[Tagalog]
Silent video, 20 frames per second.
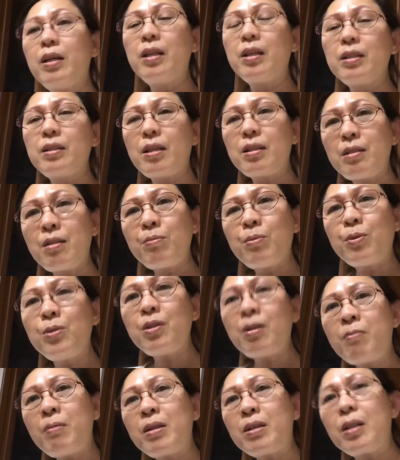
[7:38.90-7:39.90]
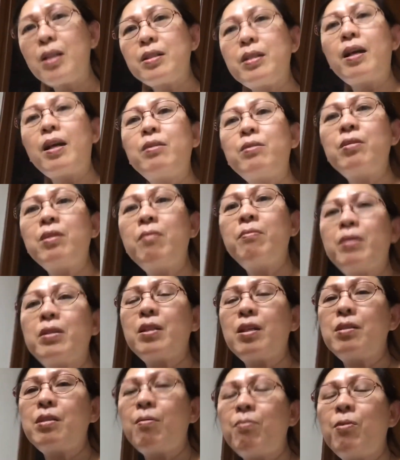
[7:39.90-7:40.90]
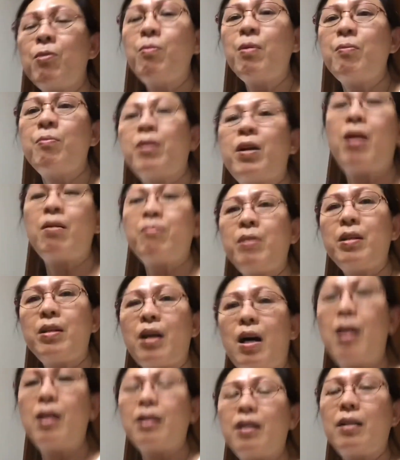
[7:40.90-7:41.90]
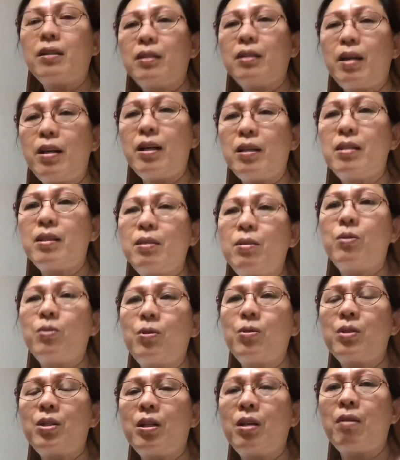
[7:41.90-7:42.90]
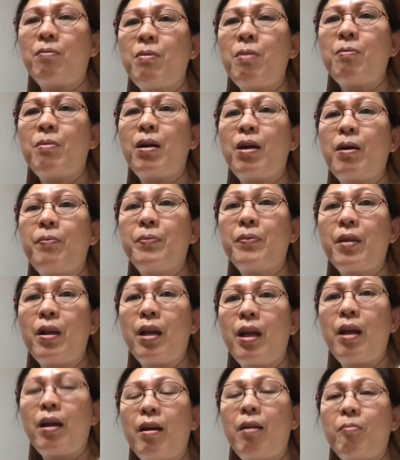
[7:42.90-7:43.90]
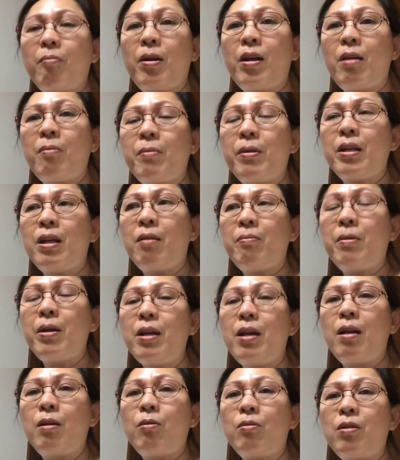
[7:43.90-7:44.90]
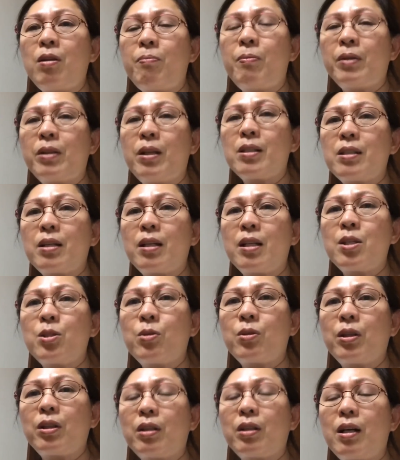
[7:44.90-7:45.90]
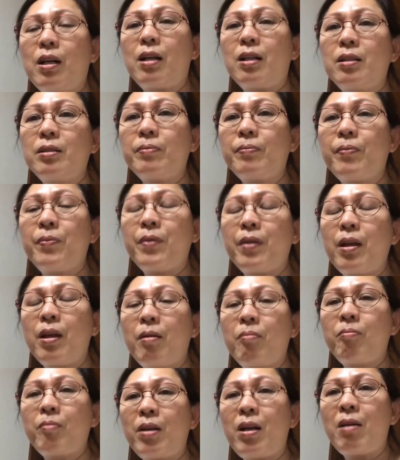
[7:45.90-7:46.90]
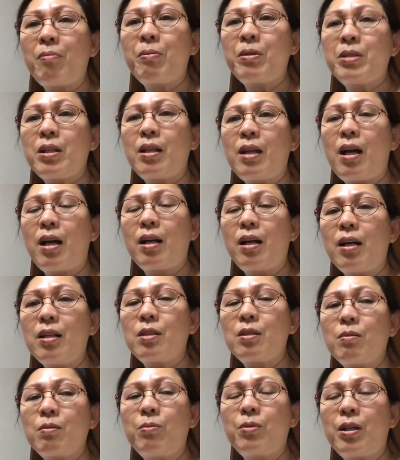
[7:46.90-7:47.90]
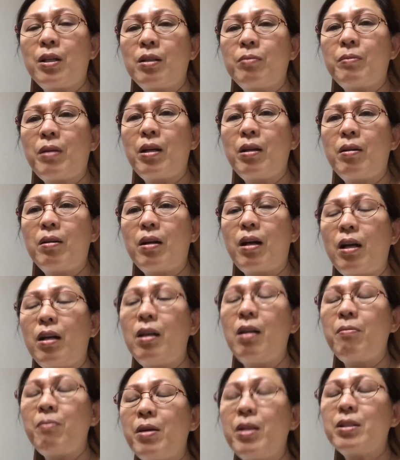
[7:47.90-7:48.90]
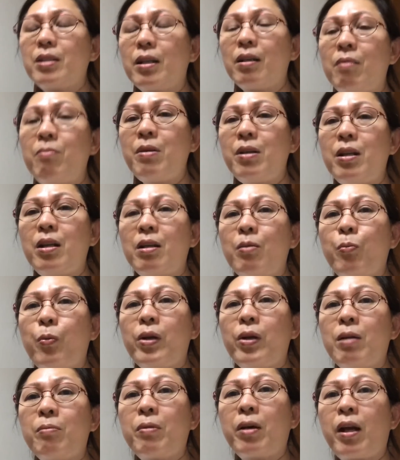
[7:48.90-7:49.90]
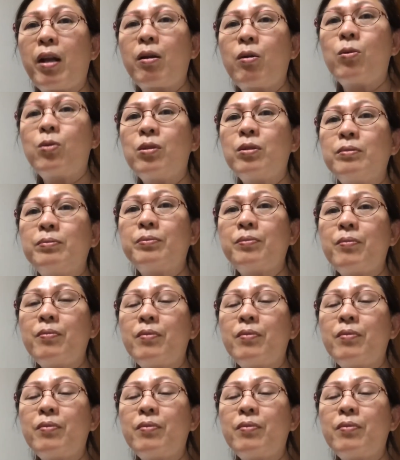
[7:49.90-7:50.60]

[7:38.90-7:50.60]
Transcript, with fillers: Sa Cebu naman kasi ano, 'di ba, sa Cebu may maraming dagat kaya siguro sa gabi ma malamig-lamig, lalo na pag nasa resort ka, malapit sa dagat, sobrang ang lamig sa gabi, hindi na pwedeng mag-aircon.